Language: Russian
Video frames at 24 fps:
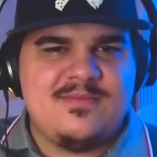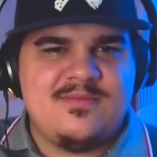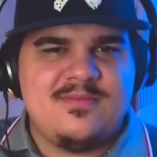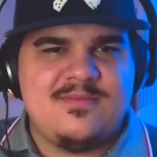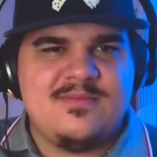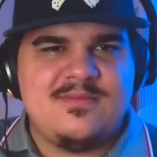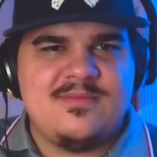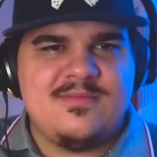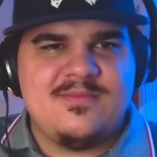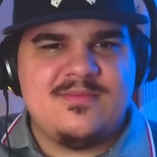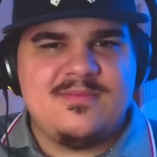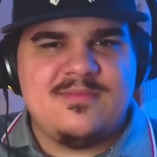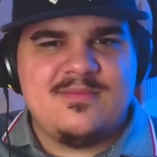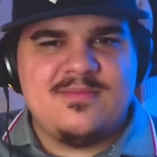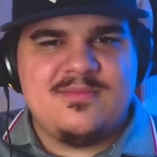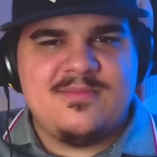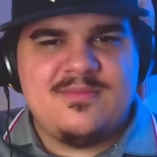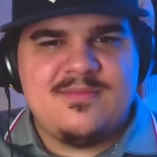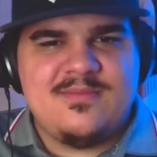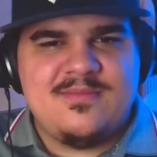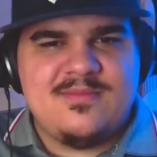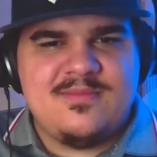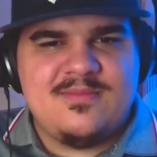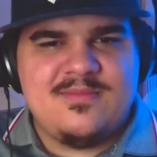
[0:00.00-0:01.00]
изначальному
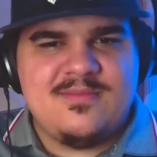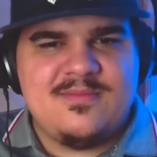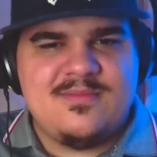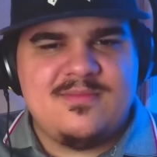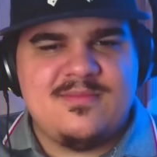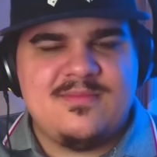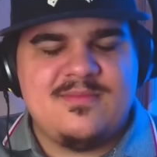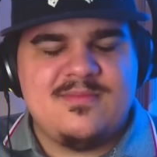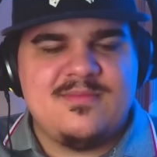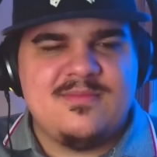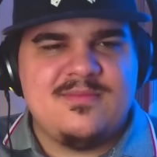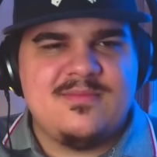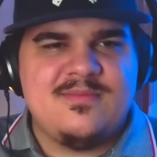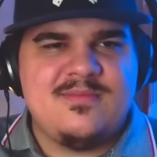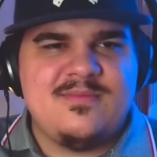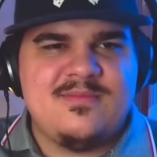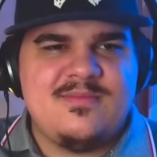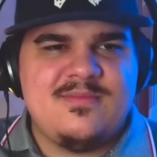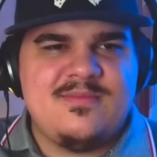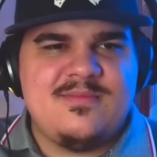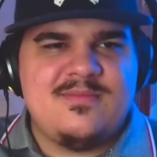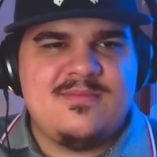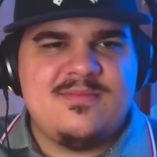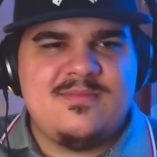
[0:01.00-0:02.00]
сценарию он
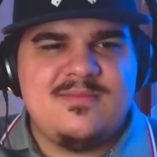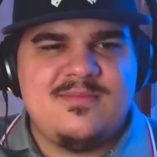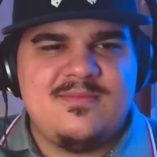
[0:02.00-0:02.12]
должен был